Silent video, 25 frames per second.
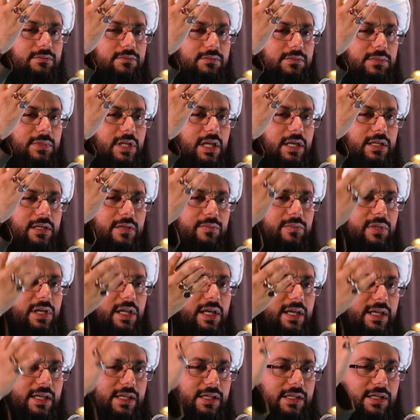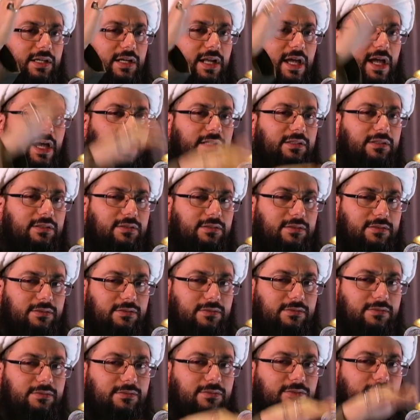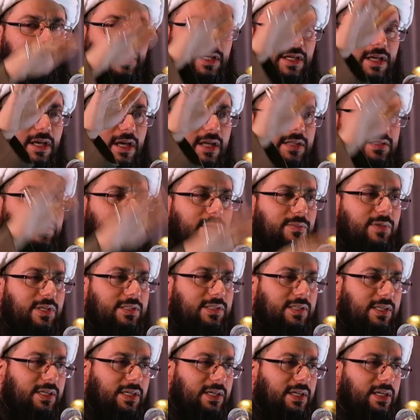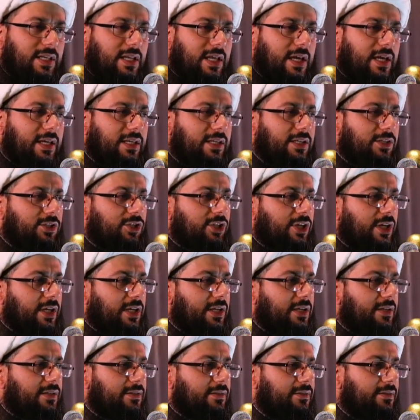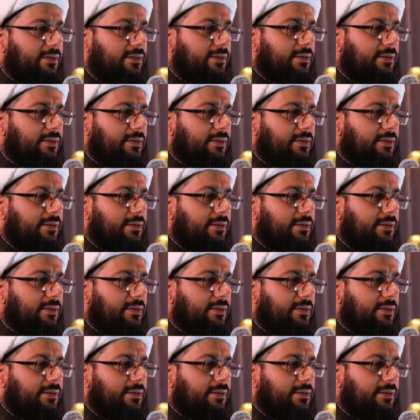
لكن بالاخير انحط في خاتمته الى اي شيء